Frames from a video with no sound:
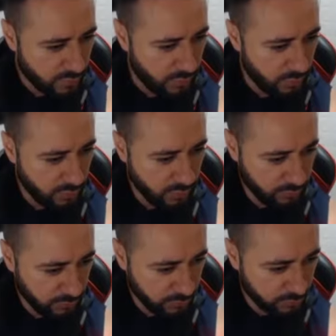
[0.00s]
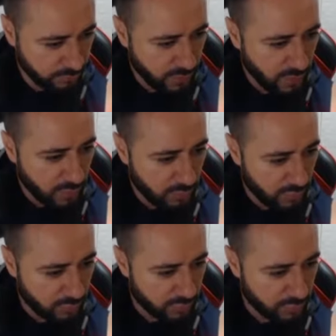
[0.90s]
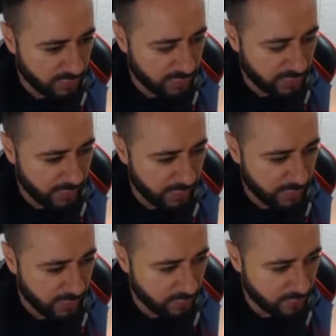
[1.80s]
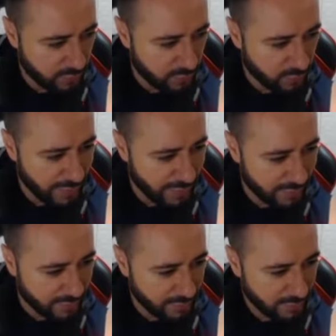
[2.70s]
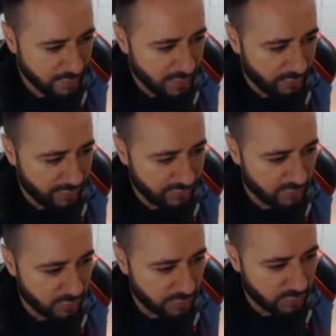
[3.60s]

É Boa noite, Luiz André. Chegou no like. Vai estourando o